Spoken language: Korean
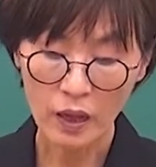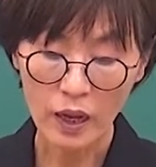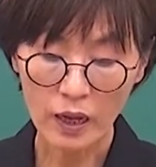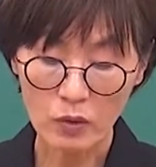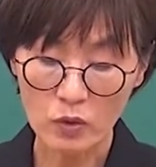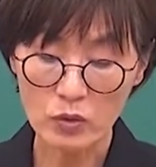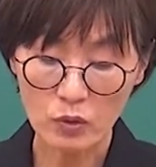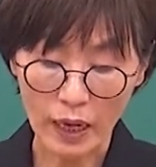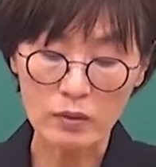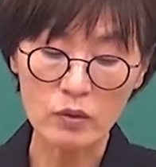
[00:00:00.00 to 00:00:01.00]
아,
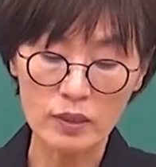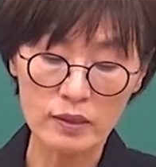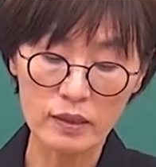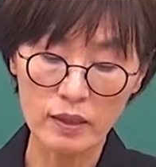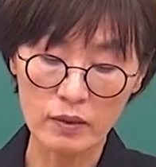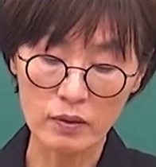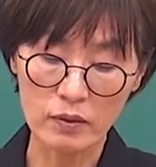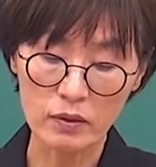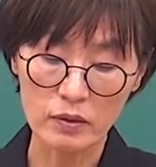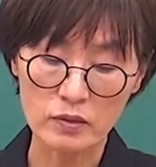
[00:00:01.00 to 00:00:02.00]
여기서도 알 권리
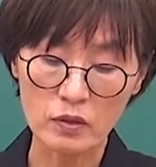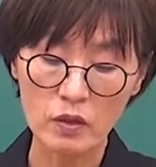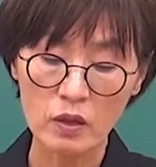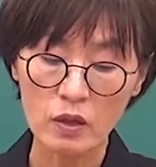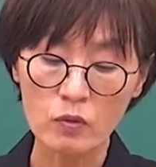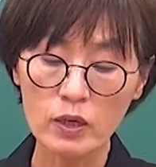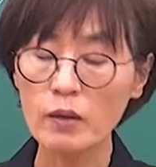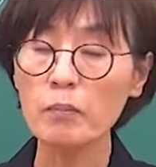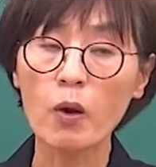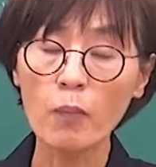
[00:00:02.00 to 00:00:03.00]
있네요. 그렇죠?
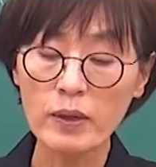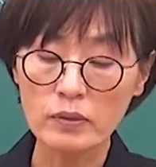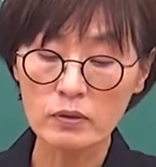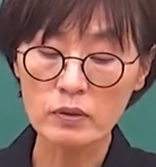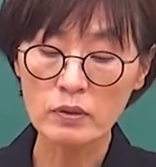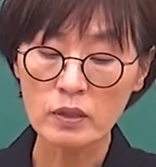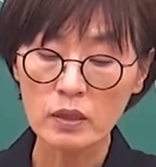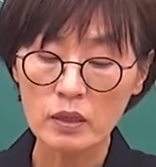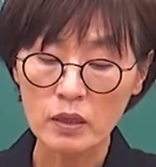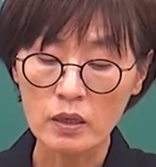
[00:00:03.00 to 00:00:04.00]
우리 법에서는
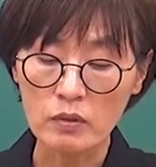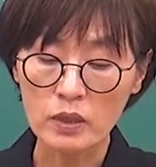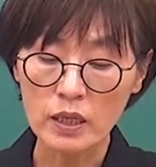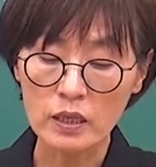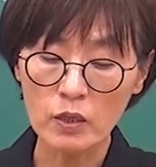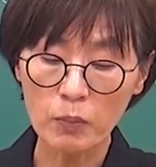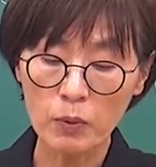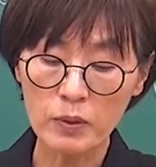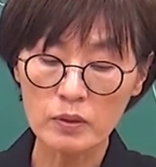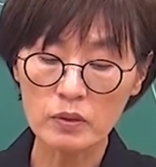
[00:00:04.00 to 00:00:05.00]
어, 우리
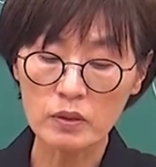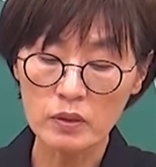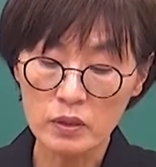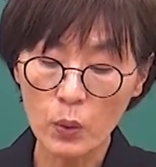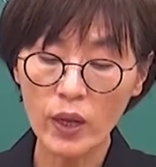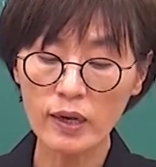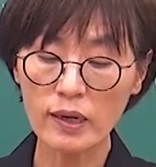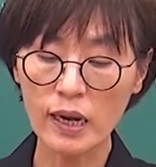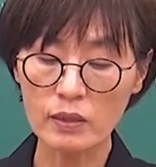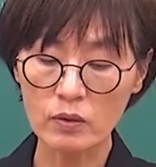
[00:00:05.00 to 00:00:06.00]
의료법에서는 의료에
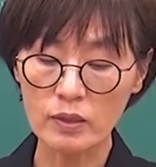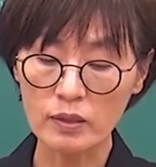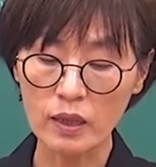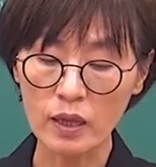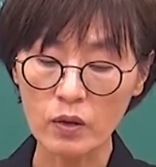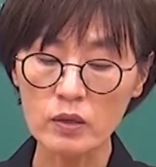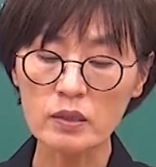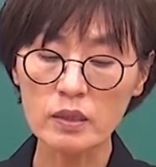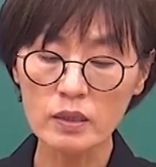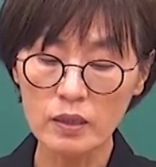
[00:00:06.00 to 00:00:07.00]
관한 알 권리인데
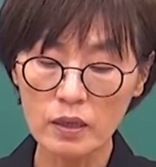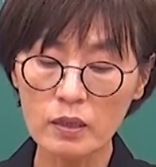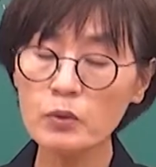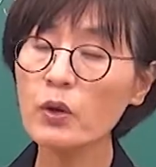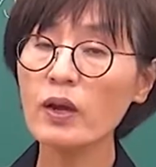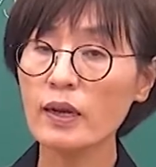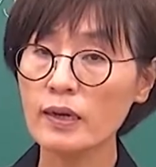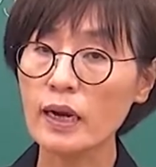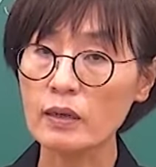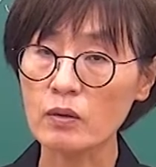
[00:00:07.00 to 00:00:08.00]
여기는 응급의료에
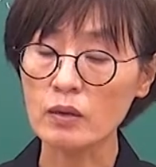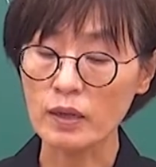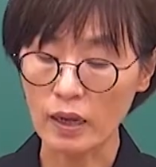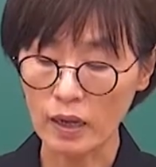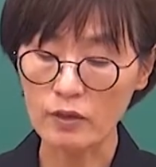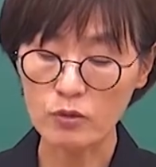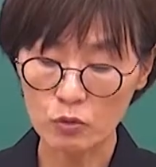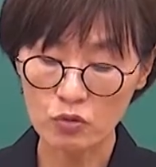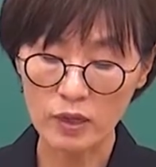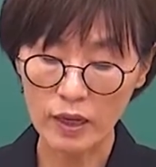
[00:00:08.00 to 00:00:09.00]
관한 알 권리. 아
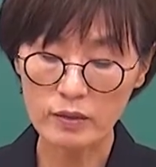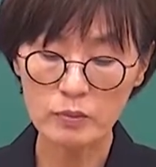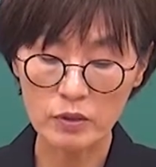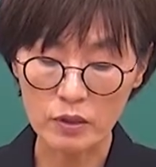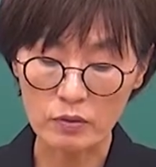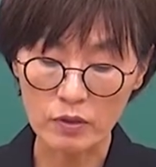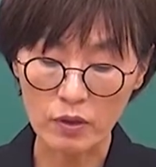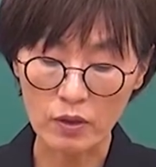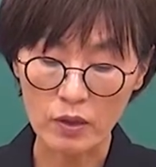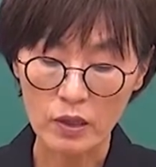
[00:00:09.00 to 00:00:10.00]
그렇구나 하시면
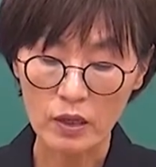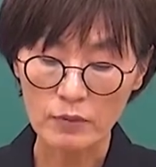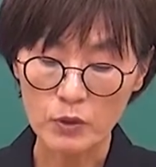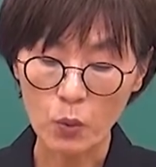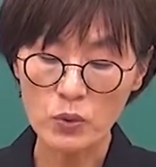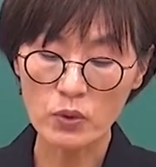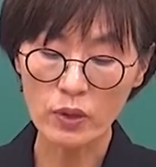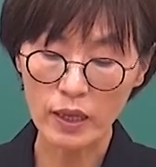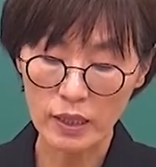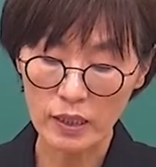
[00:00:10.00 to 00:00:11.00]
되고요. 그럼 이제
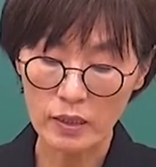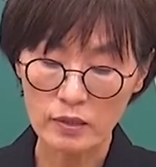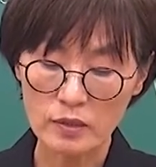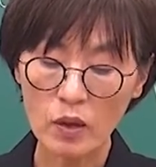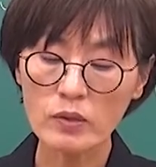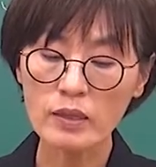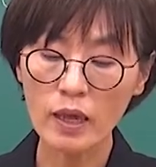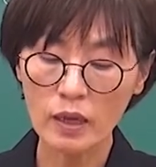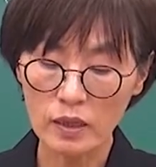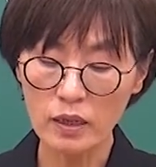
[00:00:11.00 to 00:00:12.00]
5조의 이
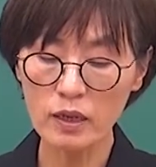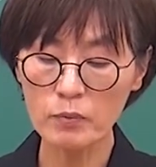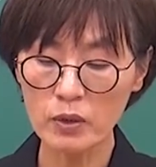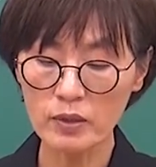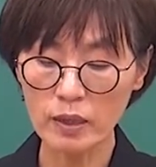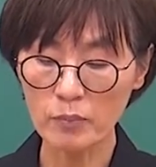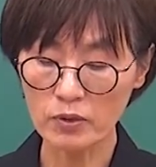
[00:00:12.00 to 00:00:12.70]
선의의 응급의료에 대한